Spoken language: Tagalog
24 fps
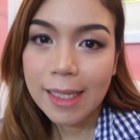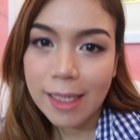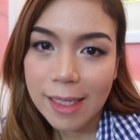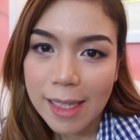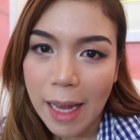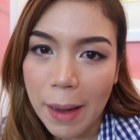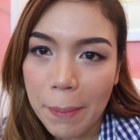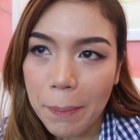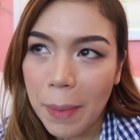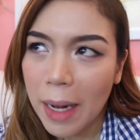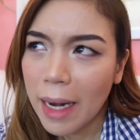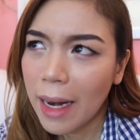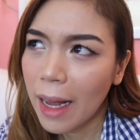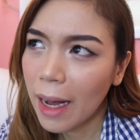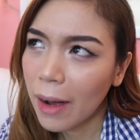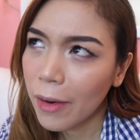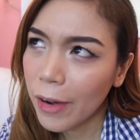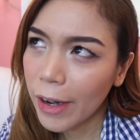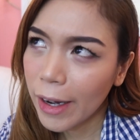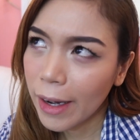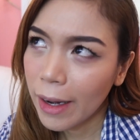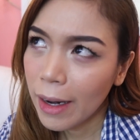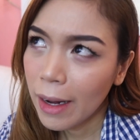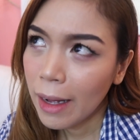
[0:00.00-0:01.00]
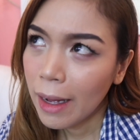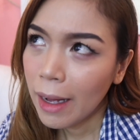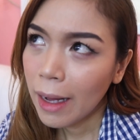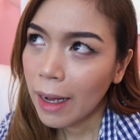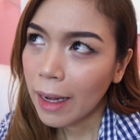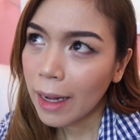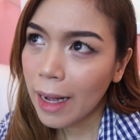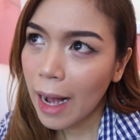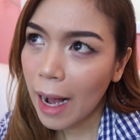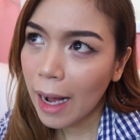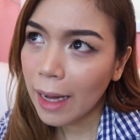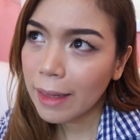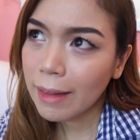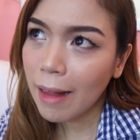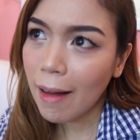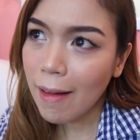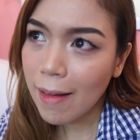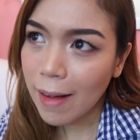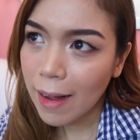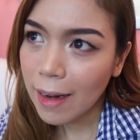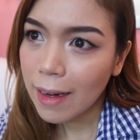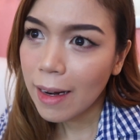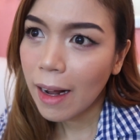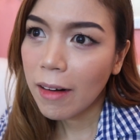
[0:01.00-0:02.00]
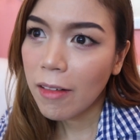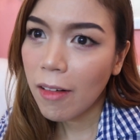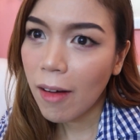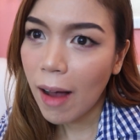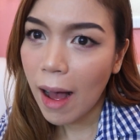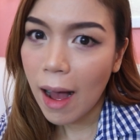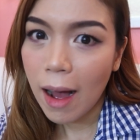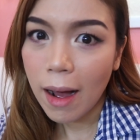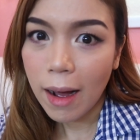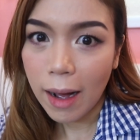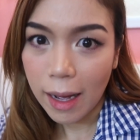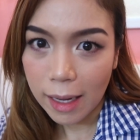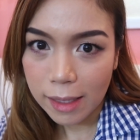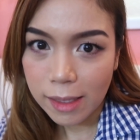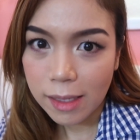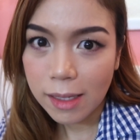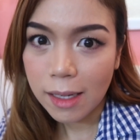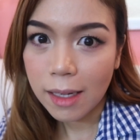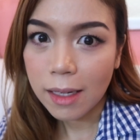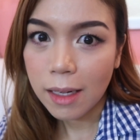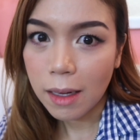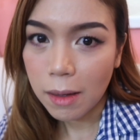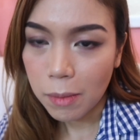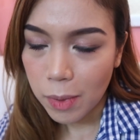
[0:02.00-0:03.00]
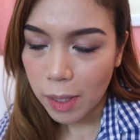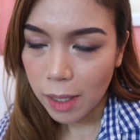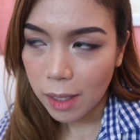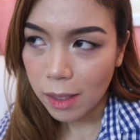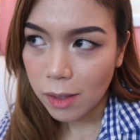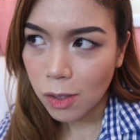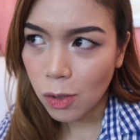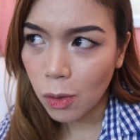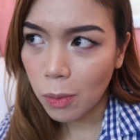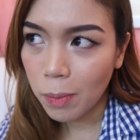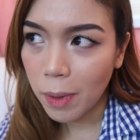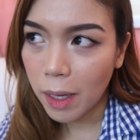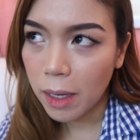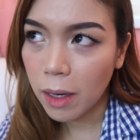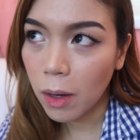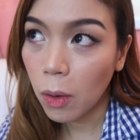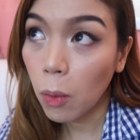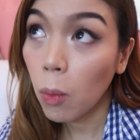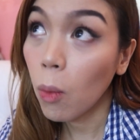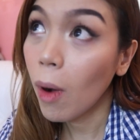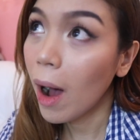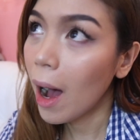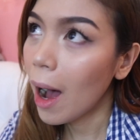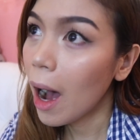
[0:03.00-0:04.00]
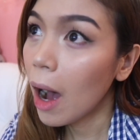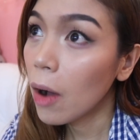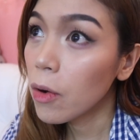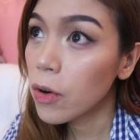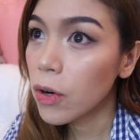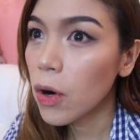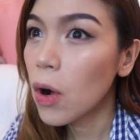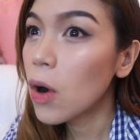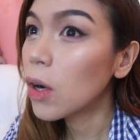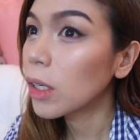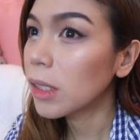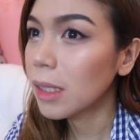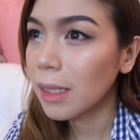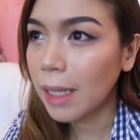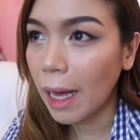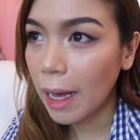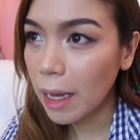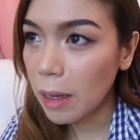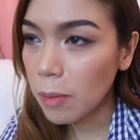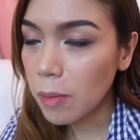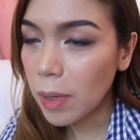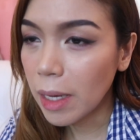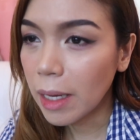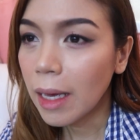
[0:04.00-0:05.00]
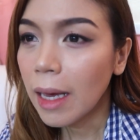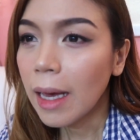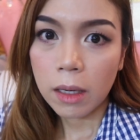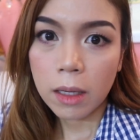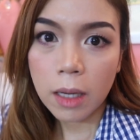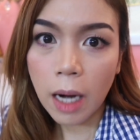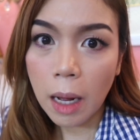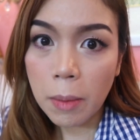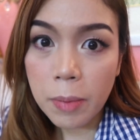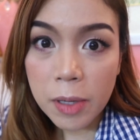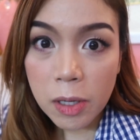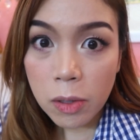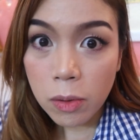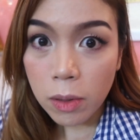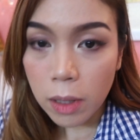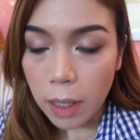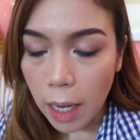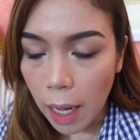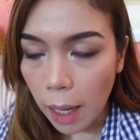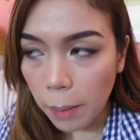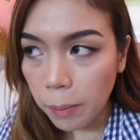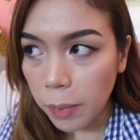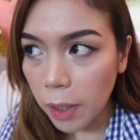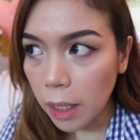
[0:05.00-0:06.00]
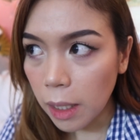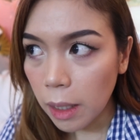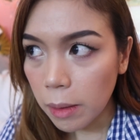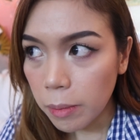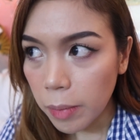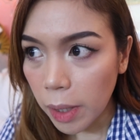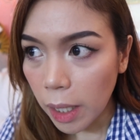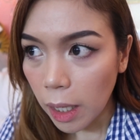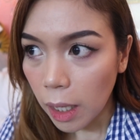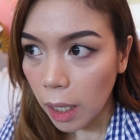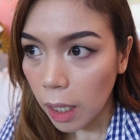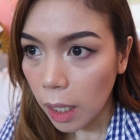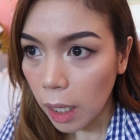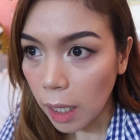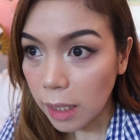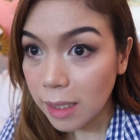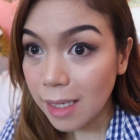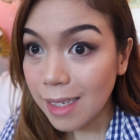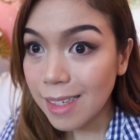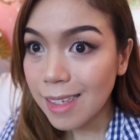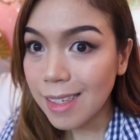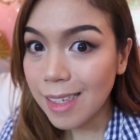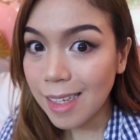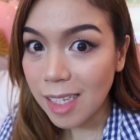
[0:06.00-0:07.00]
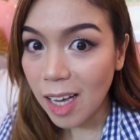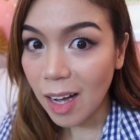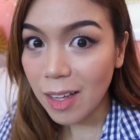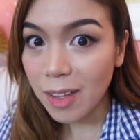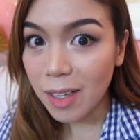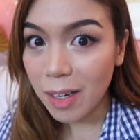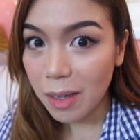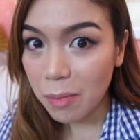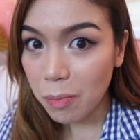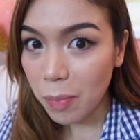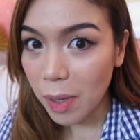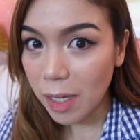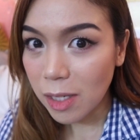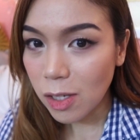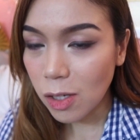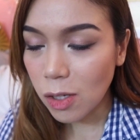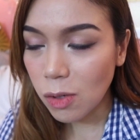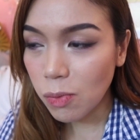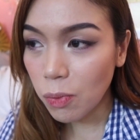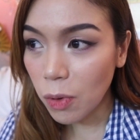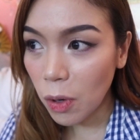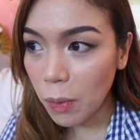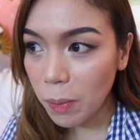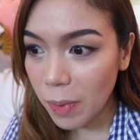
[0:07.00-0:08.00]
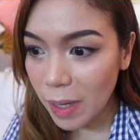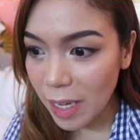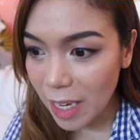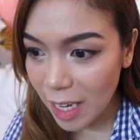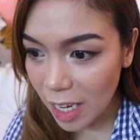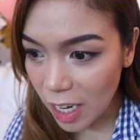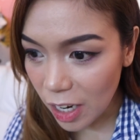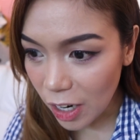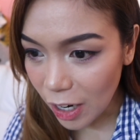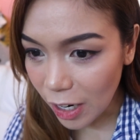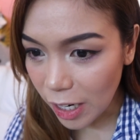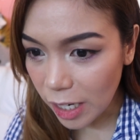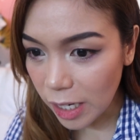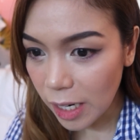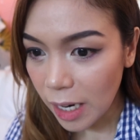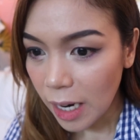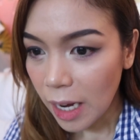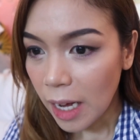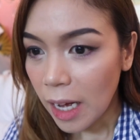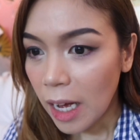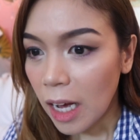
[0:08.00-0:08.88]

last day pala, or kakatanggal lang ng angkas kagabi. So, parang, wow, wrong timing. Grabe yung grab kagabi. As in, 600 pesos from here